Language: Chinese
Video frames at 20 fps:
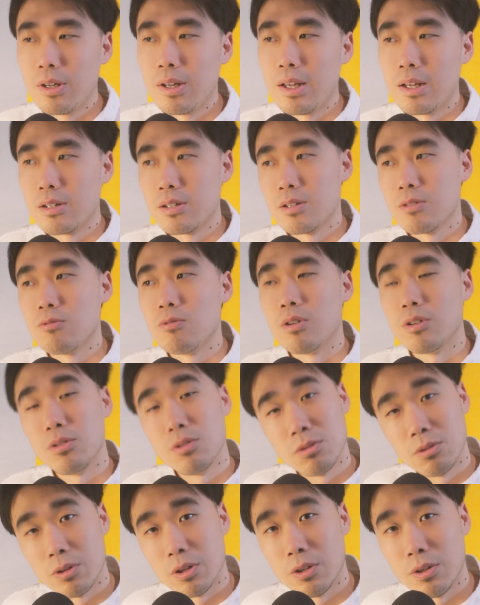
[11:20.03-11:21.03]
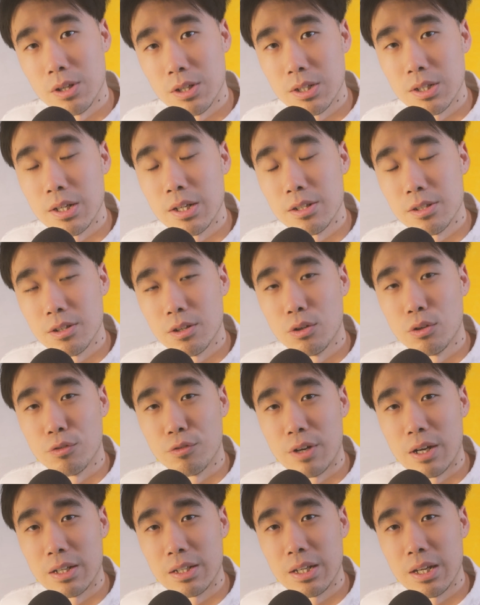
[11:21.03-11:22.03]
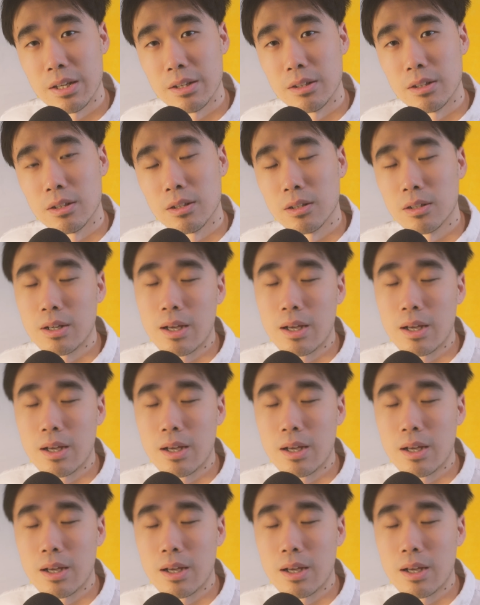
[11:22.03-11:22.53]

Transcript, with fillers: 点是我用过一段时间之后发现的，